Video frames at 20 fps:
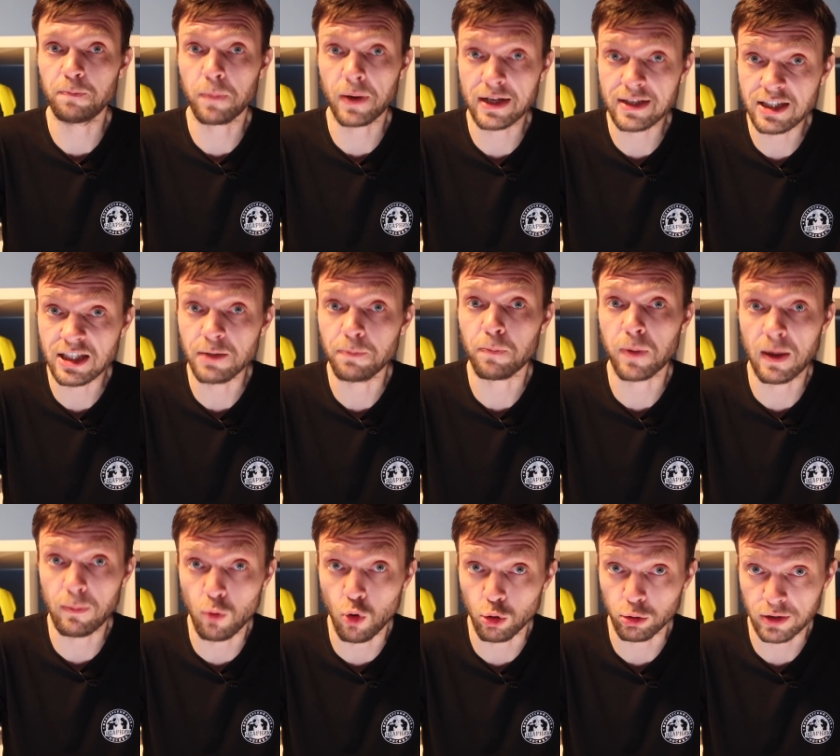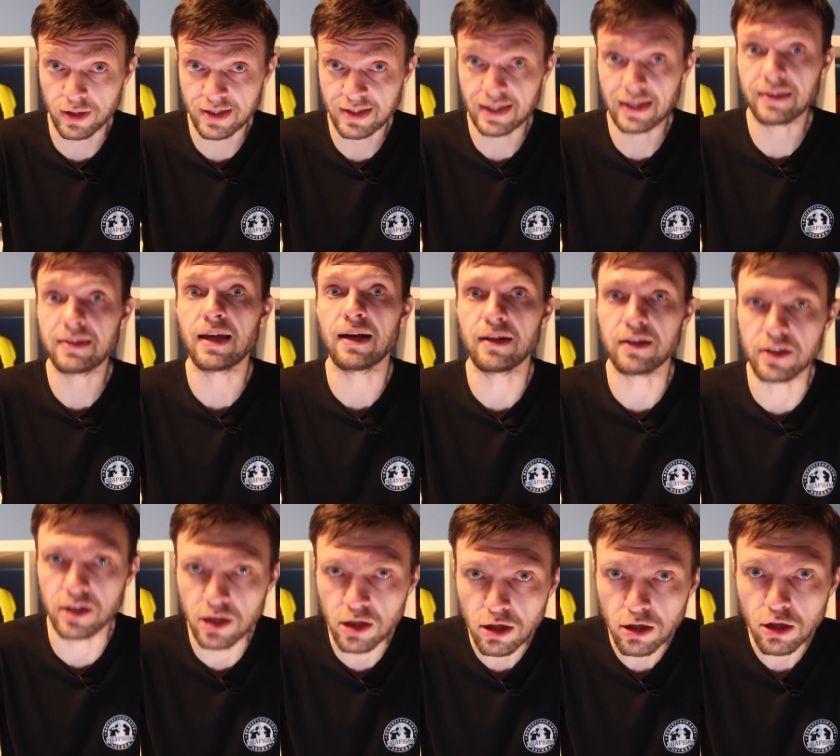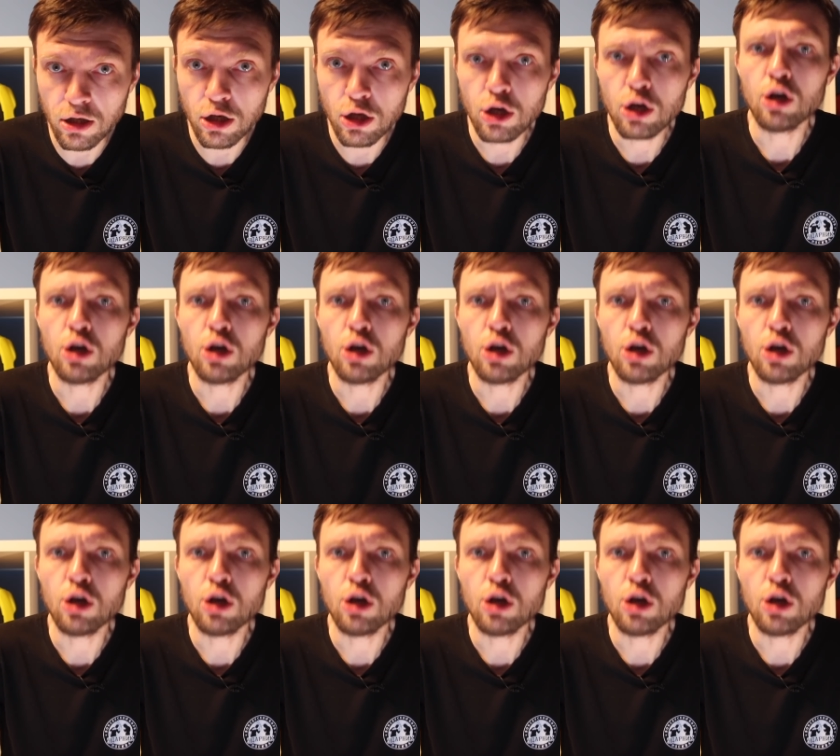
пройти промоутерские торги,